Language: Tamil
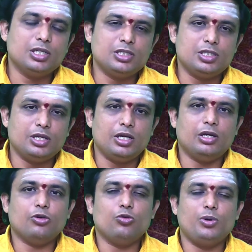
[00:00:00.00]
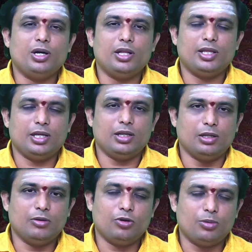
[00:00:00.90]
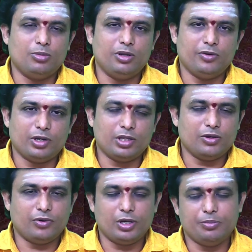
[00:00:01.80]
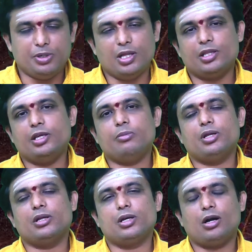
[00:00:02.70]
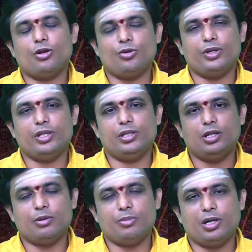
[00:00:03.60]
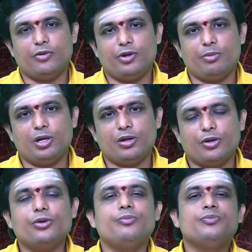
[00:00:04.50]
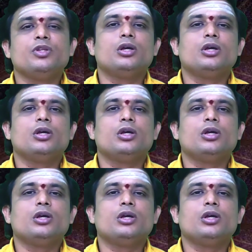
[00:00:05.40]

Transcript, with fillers: சின்ன சின்ன உபாதைகள் உடம்புல வர்றதுக்கு வாய்ப்புகள் அதிகமாக இருக்குது ஆரோக்கியத்தில் ரொம்ப கவனமாக இருக்கணும்